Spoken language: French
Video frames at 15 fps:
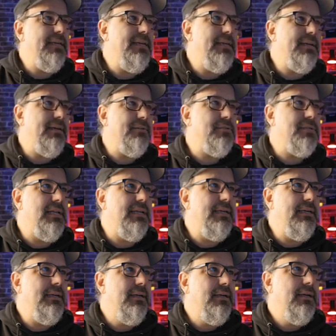Et quand vous
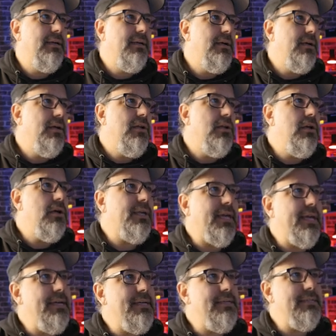allez le
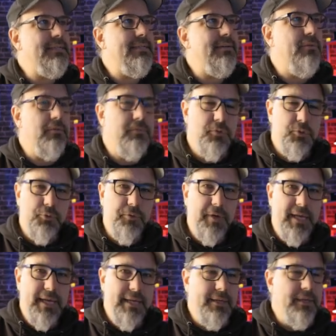créer, ça va vous
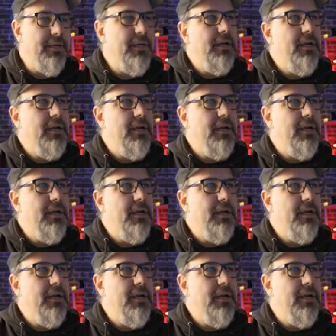ouvrir